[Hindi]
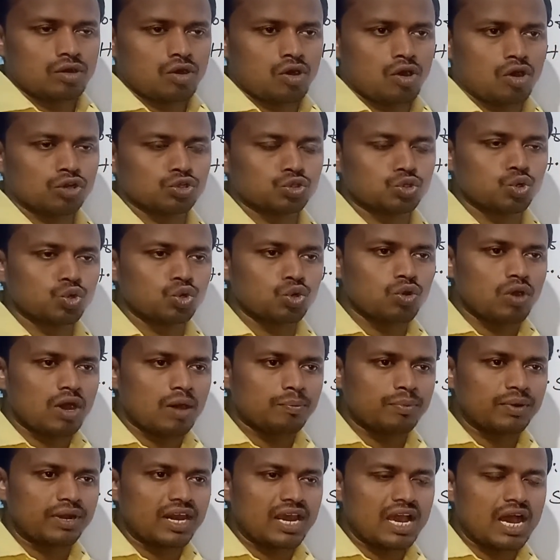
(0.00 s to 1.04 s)
और दोनों
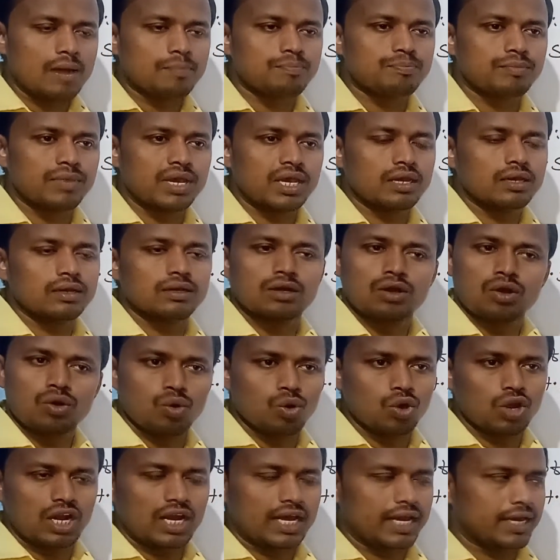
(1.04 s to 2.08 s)
अपने आप में होल